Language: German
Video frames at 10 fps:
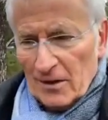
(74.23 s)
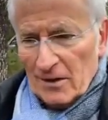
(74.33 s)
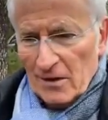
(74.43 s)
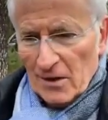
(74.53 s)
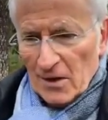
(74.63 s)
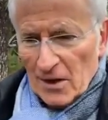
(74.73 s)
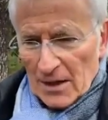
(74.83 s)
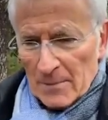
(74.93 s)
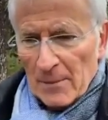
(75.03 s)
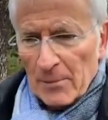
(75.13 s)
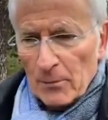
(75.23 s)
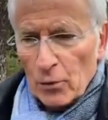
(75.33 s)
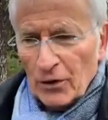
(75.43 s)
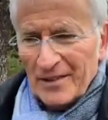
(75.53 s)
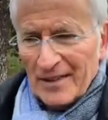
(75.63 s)
werden immer
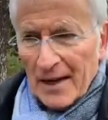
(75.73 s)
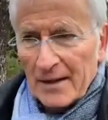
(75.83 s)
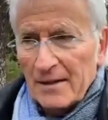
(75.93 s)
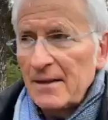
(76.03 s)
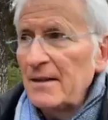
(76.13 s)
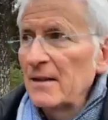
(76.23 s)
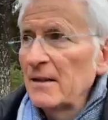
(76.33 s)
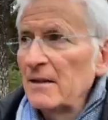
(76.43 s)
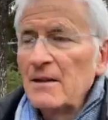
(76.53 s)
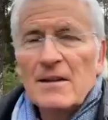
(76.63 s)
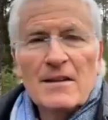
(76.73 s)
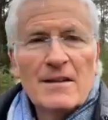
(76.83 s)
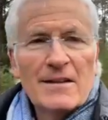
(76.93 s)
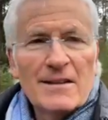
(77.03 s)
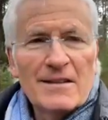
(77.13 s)
bemüht sein, hier
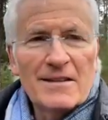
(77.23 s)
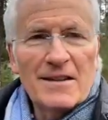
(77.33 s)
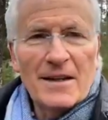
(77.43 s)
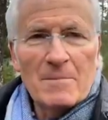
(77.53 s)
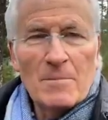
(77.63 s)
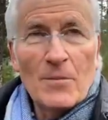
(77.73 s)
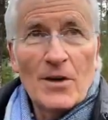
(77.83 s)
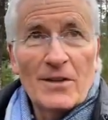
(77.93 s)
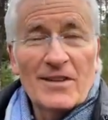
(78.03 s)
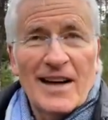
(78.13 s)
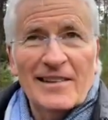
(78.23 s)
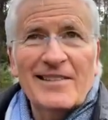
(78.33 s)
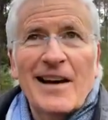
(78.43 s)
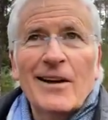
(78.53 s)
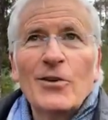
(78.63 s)
dem
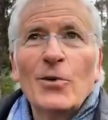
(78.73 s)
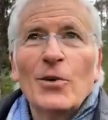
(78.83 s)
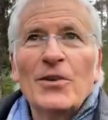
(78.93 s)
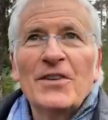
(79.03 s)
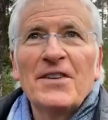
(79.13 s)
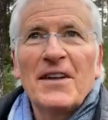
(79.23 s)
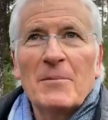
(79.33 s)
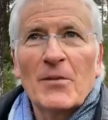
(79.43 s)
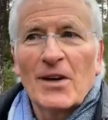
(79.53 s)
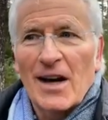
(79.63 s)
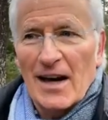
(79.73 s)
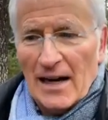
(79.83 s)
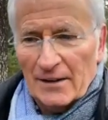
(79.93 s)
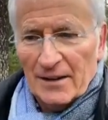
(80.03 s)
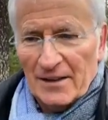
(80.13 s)
Tatsachen und dem
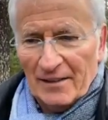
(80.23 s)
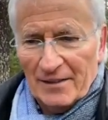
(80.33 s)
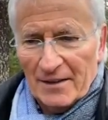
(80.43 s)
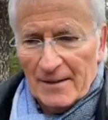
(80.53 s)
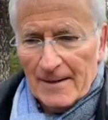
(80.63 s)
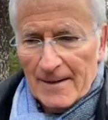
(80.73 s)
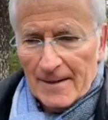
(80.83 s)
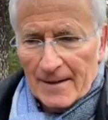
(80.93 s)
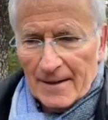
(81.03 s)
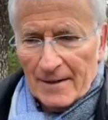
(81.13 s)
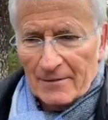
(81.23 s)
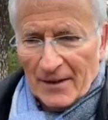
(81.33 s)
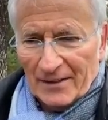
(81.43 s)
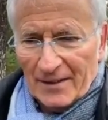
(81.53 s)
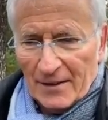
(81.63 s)
Charakter dessen,
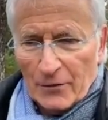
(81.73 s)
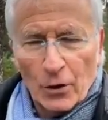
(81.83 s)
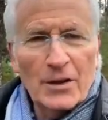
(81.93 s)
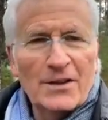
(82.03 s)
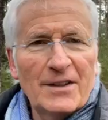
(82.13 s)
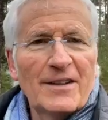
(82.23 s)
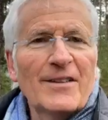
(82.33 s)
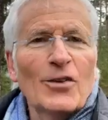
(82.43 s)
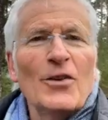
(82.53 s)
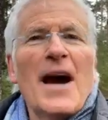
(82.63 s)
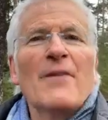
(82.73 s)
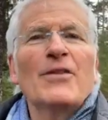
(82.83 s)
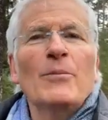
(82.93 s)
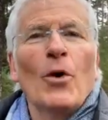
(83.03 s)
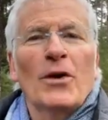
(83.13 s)
äh, was wirklich ist, so
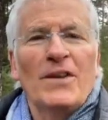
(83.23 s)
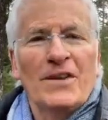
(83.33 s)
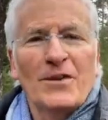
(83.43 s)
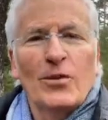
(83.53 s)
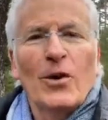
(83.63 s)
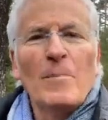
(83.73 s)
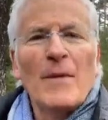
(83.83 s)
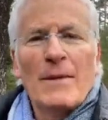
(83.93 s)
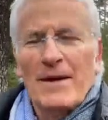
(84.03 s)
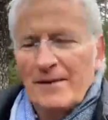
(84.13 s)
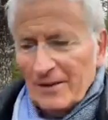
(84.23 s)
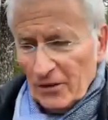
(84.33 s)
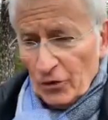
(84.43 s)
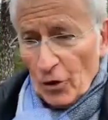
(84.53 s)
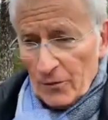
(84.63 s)
nah wie möglich zu kommen. Aber
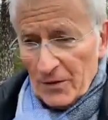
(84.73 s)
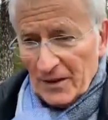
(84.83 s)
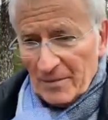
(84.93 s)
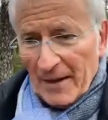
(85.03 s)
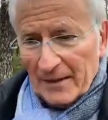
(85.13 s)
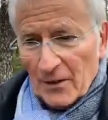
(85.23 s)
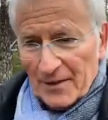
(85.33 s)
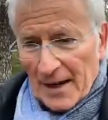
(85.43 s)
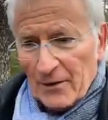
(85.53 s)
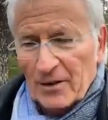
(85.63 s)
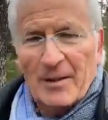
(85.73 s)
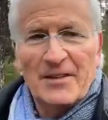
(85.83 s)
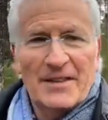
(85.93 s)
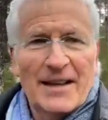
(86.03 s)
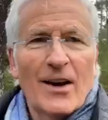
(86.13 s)
es ist schön, wie
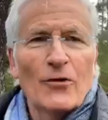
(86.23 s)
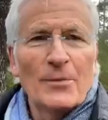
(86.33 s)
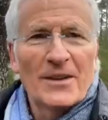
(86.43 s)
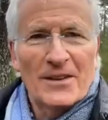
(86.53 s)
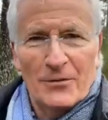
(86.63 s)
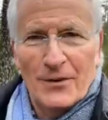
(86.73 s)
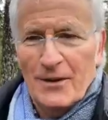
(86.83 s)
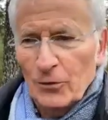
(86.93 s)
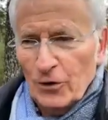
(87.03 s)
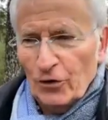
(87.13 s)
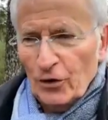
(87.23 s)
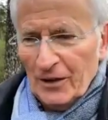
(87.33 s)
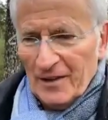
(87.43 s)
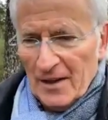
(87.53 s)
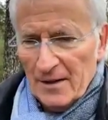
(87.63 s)
2021 gelaufen ist, die vielen
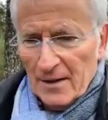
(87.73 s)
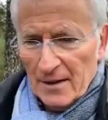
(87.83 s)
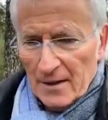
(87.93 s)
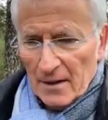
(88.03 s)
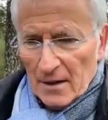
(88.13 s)
Unterstützer.